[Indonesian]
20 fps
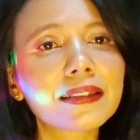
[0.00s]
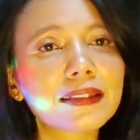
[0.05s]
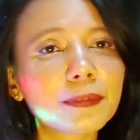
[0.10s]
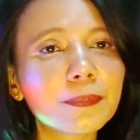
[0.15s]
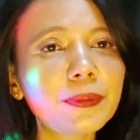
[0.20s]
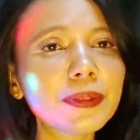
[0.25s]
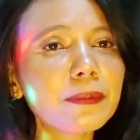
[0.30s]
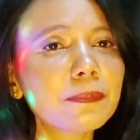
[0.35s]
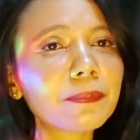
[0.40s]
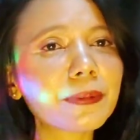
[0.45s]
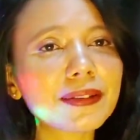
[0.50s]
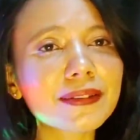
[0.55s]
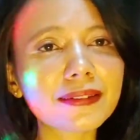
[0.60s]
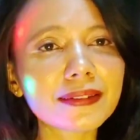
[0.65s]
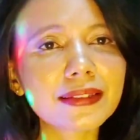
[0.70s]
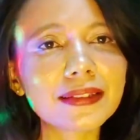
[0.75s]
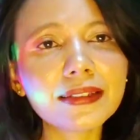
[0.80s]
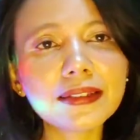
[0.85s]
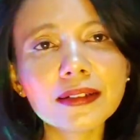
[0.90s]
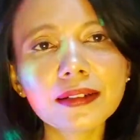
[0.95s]
tapi yang
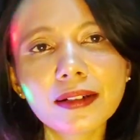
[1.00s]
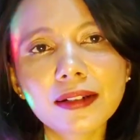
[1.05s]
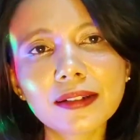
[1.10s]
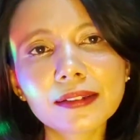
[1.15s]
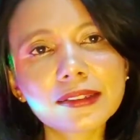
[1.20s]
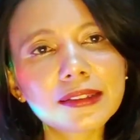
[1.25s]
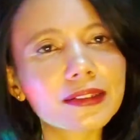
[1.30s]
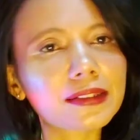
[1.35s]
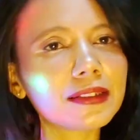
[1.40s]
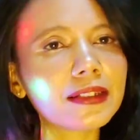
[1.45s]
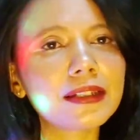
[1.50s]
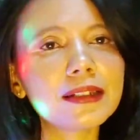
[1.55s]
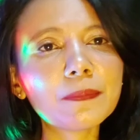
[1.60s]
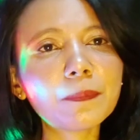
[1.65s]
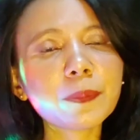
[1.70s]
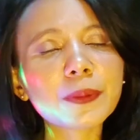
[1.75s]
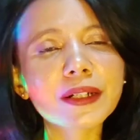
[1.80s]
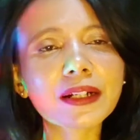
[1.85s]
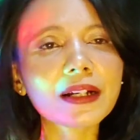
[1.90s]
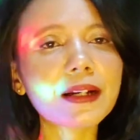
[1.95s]
pasti uh,
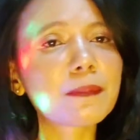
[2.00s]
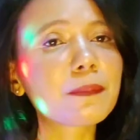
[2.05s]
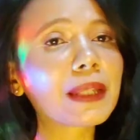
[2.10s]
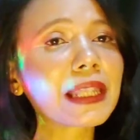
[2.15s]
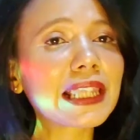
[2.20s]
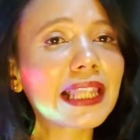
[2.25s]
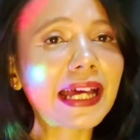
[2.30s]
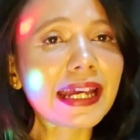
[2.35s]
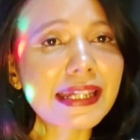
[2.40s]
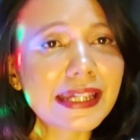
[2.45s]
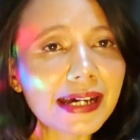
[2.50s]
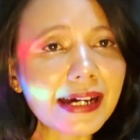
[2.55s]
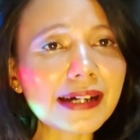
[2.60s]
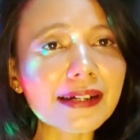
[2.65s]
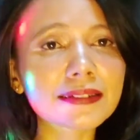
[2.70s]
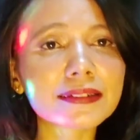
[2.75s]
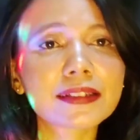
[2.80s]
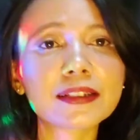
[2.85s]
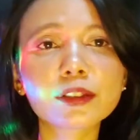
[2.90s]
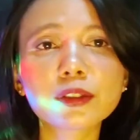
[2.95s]
terjadi perekaman
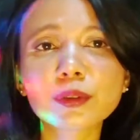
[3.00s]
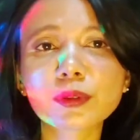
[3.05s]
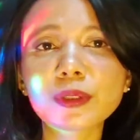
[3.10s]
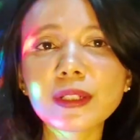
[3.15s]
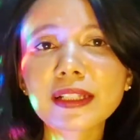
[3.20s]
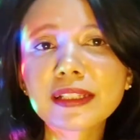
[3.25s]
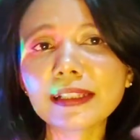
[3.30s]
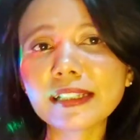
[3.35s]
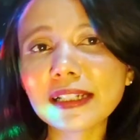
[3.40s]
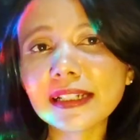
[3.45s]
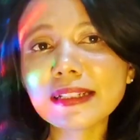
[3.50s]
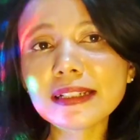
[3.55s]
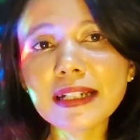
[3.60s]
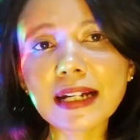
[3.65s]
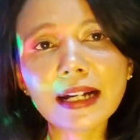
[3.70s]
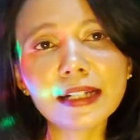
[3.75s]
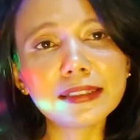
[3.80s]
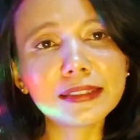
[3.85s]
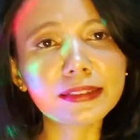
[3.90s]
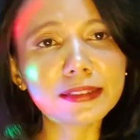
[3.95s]
layar gitu dan dia
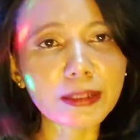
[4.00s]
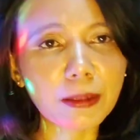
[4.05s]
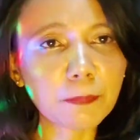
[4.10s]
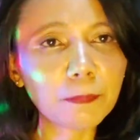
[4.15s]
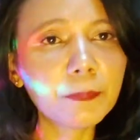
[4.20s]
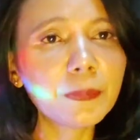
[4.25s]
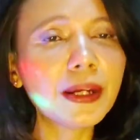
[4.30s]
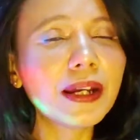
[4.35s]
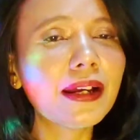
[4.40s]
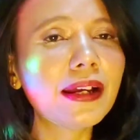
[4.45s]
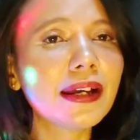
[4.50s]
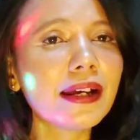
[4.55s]
diancam